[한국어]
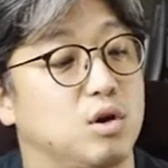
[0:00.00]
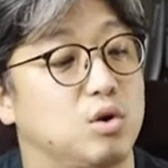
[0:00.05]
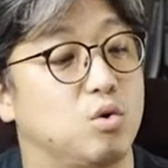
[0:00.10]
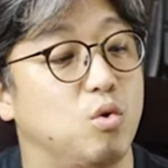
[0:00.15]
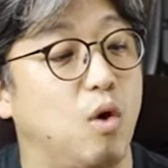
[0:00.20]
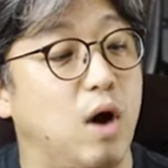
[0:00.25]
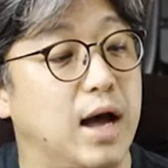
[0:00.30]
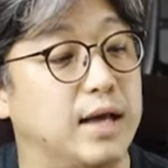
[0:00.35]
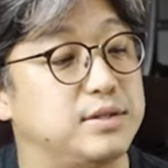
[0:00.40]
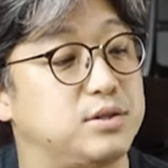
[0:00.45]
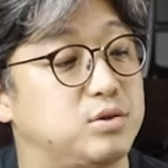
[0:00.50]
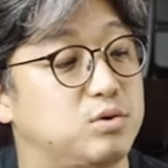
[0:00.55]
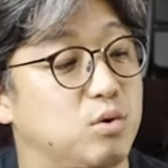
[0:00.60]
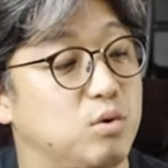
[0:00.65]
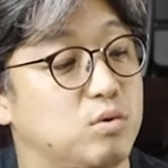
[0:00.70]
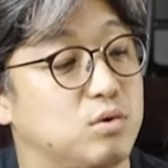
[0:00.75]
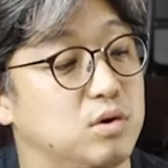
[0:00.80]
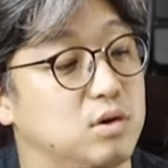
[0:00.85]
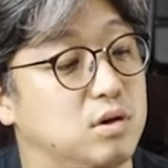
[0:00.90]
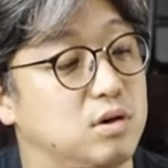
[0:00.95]
요
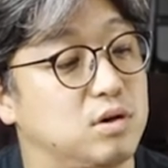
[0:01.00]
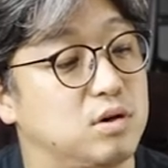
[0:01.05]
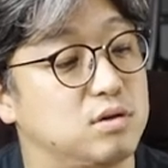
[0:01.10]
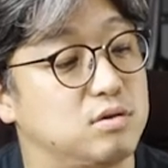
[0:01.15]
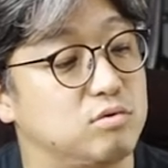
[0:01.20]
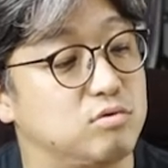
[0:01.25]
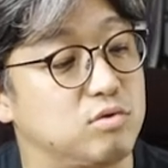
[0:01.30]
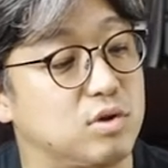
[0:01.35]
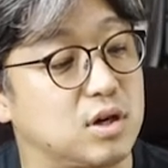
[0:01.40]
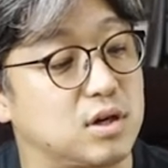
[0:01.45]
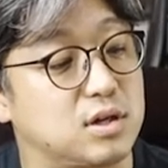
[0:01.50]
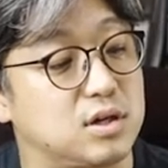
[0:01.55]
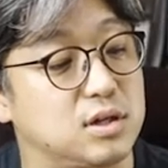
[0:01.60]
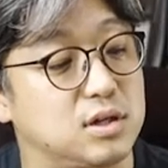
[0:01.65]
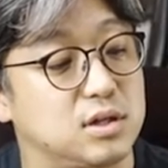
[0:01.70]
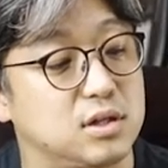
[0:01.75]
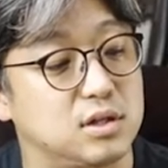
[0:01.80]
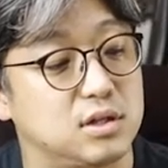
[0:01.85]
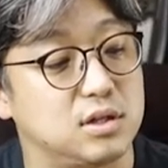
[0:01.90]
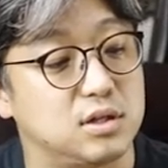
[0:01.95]
안쪽은 우리
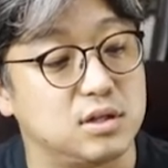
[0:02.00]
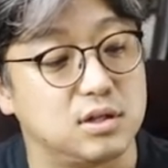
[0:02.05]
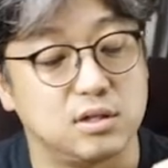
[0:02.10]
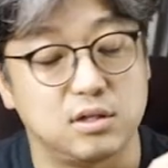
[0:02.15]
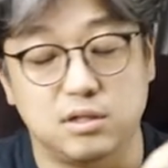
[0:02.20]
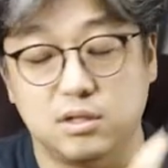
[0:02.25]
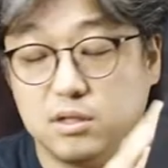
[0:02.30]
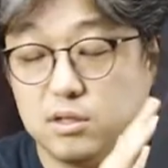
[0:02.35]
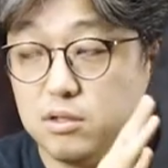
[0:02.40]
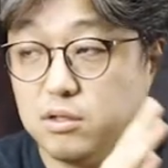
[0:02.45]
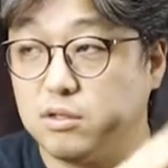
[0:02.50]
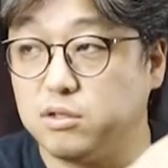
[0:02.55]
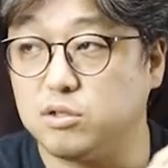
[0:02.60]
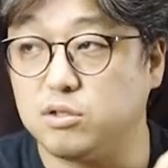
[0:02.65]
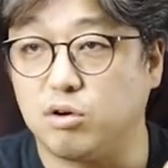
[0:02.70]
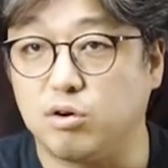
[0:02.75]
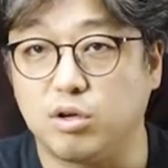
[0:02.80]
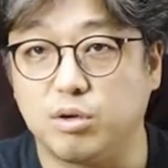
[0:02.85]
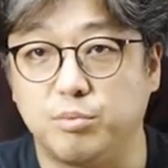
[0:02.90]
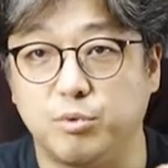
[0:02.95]
그
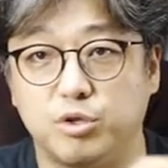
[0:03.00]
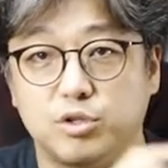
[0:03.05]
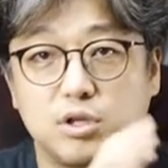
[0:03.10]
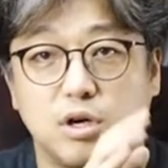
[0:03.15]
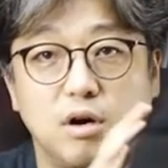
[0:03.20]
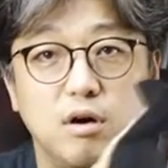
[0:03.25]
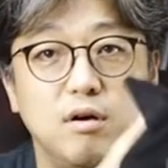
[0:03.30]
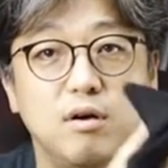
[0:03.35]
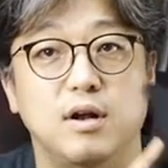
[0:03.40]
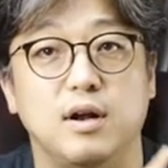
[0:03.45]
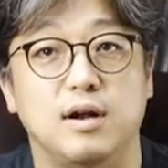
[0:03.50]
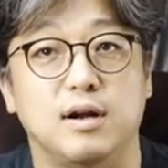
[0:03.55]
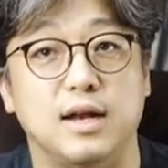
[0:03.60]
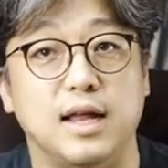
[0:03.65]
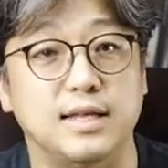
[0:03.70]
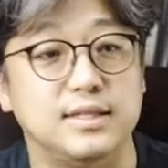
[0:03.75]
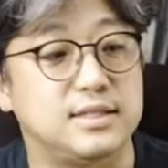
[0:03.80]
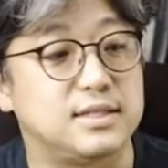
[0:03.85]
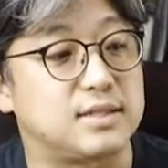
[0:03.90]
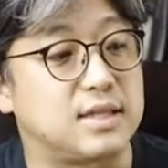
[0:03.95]
저기 뭐죠,
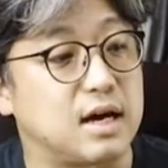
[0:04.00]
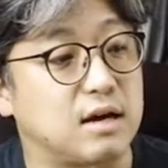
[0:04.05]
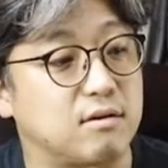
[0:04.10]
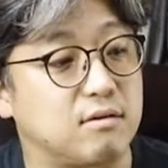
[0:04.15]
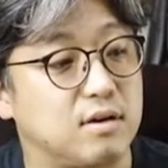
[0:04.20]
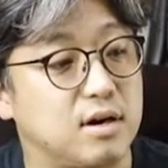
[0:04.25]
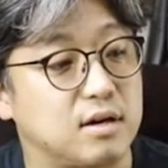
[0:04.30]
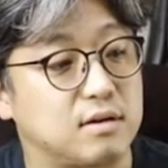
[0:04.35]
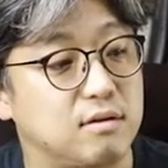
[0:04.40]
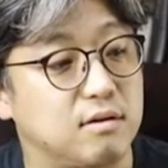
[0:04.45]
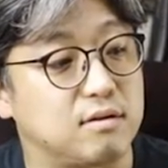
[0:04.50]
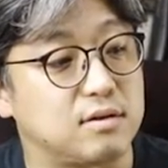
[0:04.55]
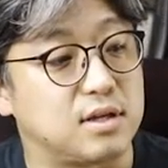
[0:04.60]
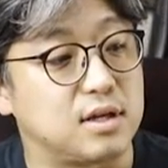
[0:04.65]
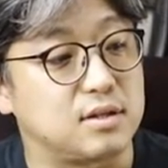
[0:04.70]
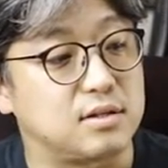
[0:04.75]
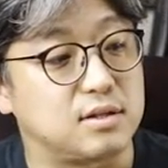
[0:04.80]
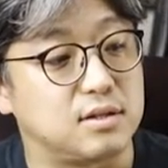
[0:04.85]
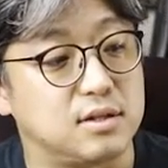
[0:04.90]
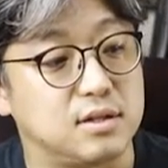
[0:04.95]
렌즈 닦거나 그럴
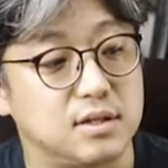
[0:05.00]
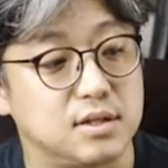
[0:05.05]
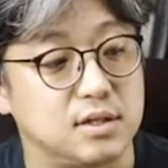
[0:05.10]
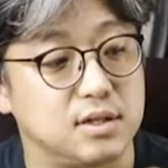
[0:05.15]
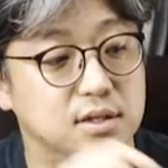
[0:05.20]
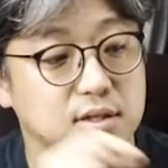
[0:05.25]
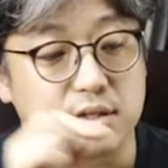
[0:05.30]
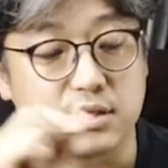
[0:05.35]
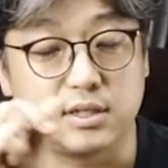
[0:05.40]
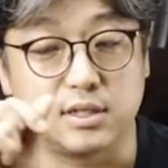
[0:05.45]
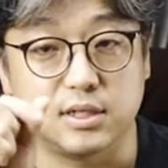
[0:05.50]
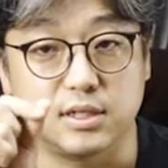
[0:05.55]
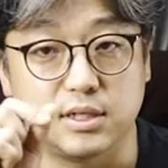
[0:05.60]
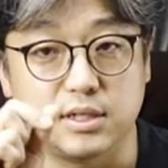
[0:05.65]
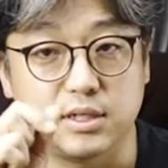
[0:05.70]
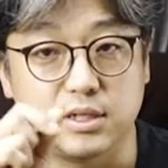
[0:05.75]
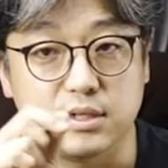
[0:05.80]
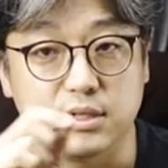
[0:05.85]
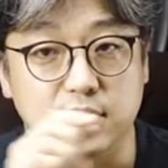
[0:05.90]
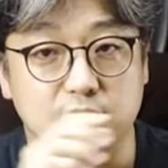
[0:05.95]
때 쓰는
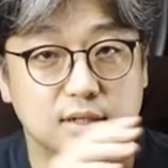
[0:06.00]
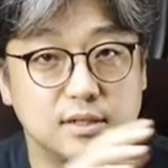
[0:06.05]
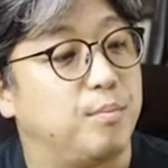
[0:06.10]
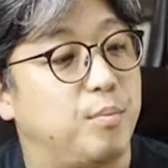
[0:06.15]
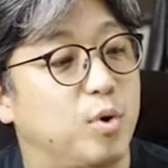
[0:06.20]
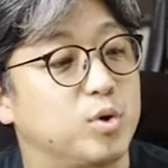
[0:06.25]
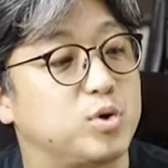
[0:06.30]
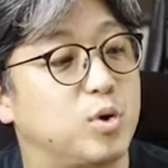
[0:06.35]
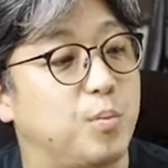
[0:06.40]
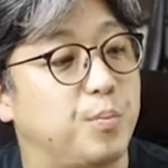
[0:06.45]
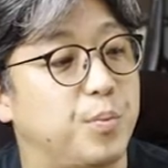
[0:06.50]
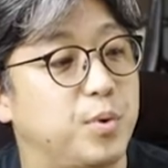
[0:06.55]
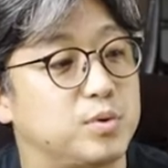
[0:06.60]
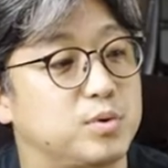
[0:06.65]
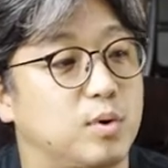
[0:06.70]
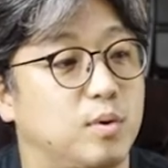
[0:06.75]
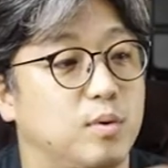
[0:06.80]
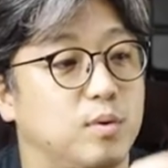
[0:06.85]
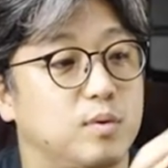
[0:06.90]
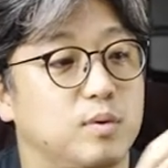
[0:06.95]
그
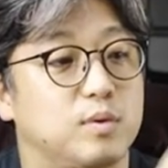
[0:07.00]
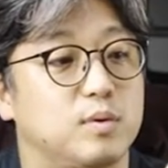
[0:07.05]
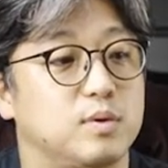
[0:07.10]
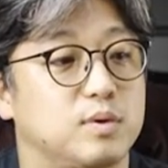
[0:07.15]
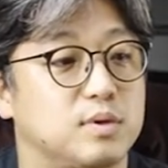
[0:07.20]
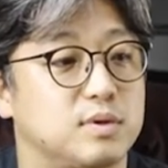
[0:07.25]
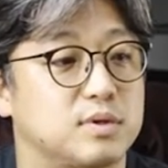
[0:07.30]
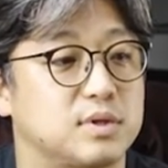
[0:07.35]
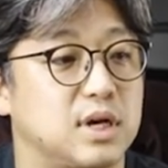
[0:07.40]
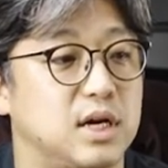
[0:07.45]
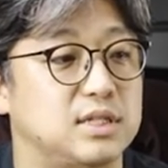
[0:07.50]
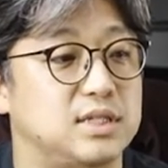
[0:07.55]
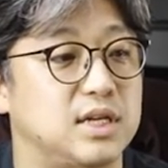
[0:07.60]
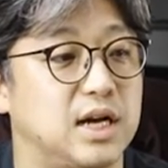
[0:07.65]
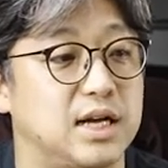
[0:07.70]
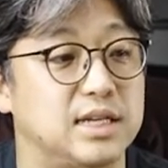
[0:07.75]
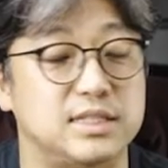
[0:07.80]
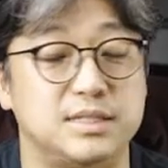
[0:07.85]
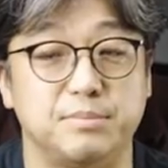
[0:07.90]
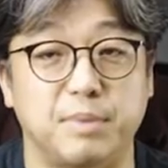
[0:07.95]
뽀송뽀송까지는
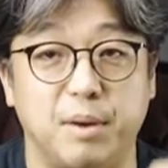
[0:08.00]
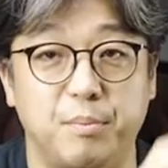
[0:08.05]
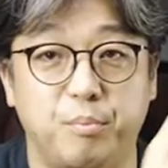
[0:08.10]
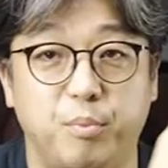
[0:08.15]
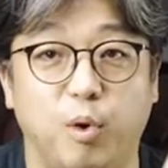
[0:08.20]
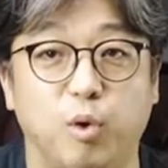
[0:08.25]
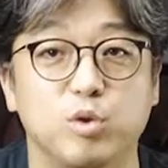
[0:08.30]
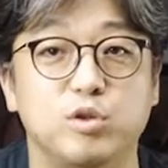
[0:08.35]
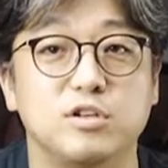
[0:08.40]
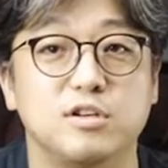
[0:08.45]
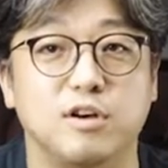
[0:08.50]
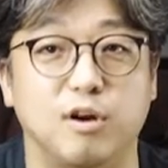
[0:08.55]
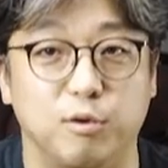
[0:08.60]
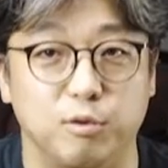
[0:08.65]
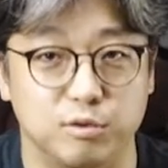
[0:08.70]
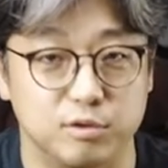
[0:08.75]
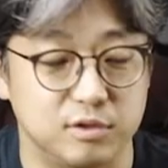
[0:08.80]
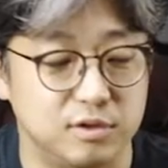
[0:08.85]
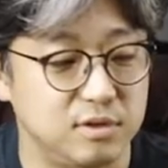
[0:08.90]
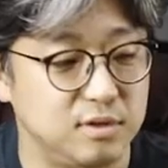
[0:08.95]
아니지만
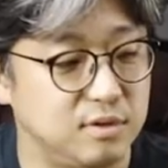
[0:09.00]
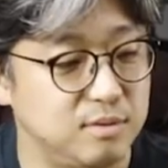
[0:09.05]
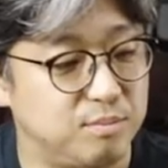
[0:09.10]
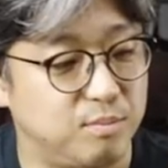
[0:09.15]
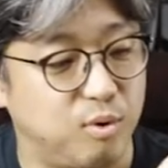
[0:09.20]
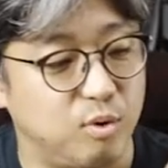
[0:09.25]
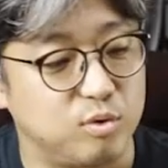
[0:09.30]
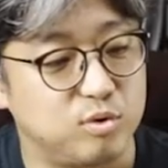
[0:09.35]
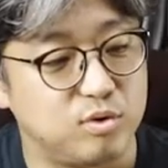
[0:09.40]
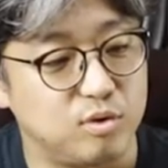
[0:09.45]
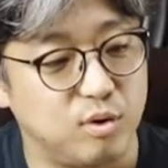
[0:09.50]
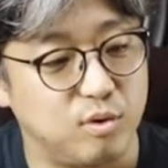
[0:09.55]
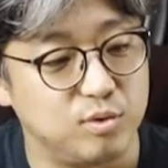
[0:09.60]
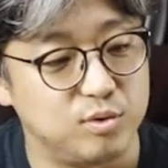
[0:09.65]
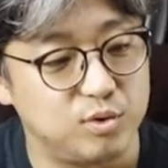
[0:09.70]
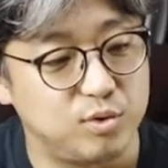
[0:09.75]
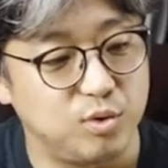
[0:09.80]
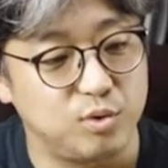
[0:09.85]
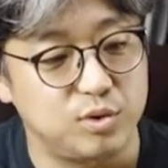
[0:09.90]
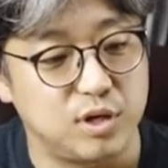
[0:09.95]

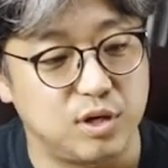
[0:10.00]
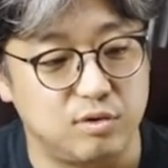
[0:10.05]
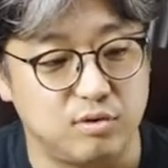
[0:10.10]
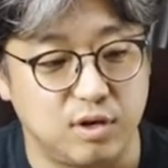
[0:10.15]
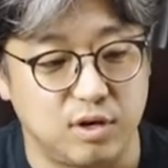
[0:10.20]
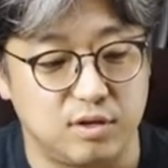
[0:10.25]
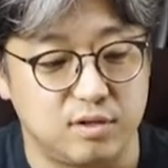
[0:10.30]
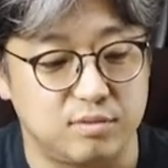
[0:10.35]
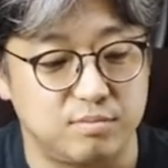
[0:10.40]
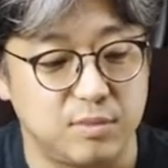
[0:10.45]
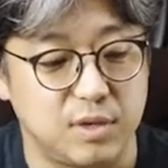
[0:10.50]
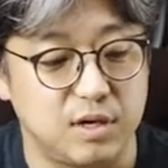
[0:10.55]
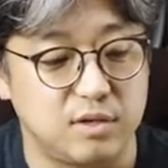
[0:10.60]
보드러운 소재로 되어 있습니다.